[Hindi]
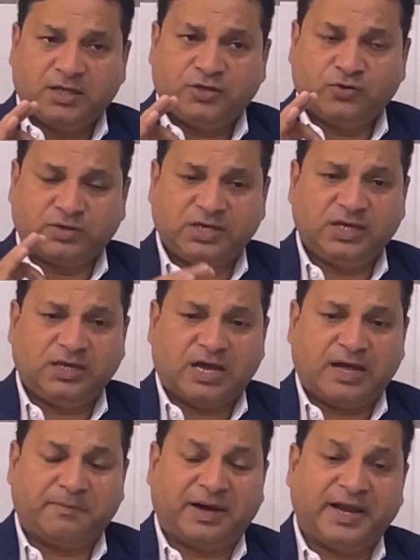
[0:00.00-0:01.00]
क्योंकि
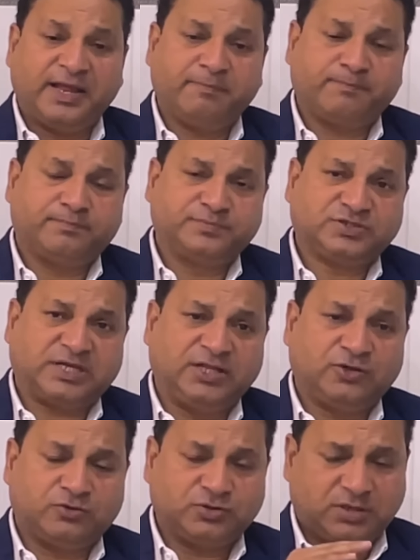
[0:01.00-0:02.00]
हमारे
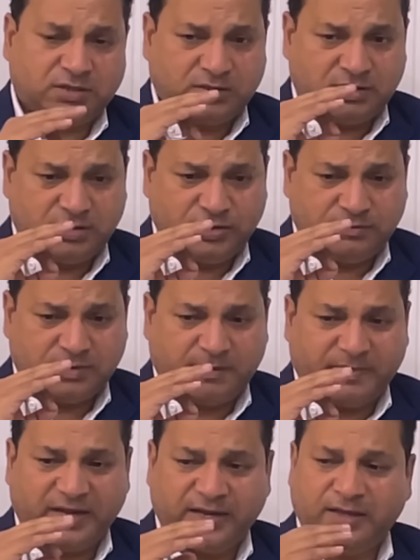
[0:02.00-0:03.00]
संत
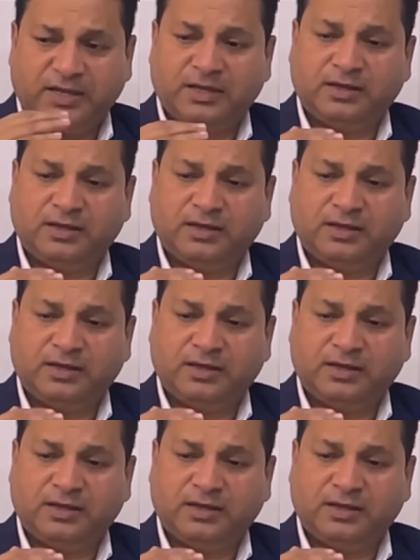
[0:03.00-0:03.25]
हमारे